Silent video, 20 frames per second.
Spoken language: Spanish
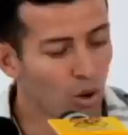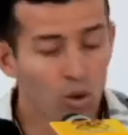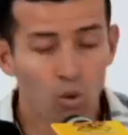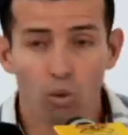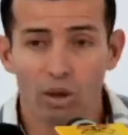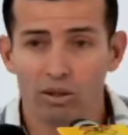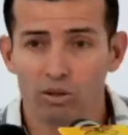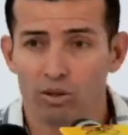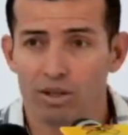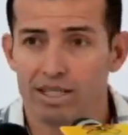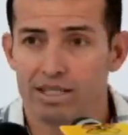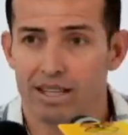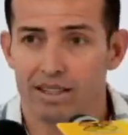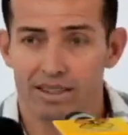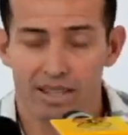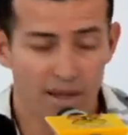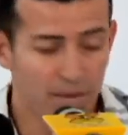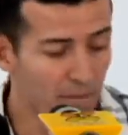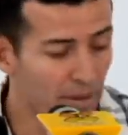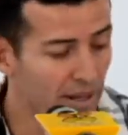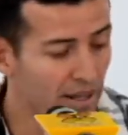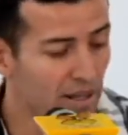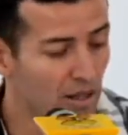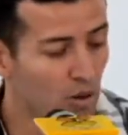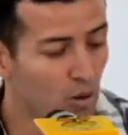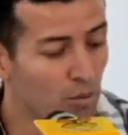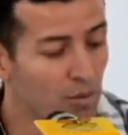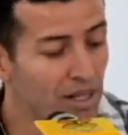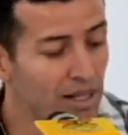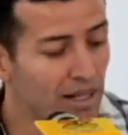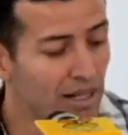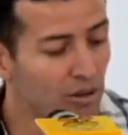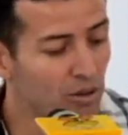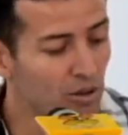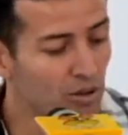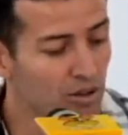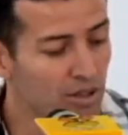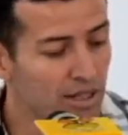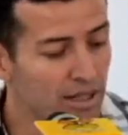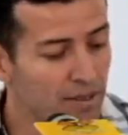Hoy 4 de septiembre de
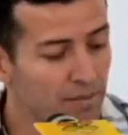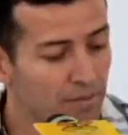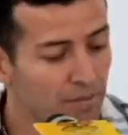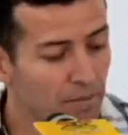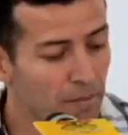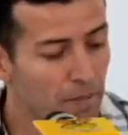2014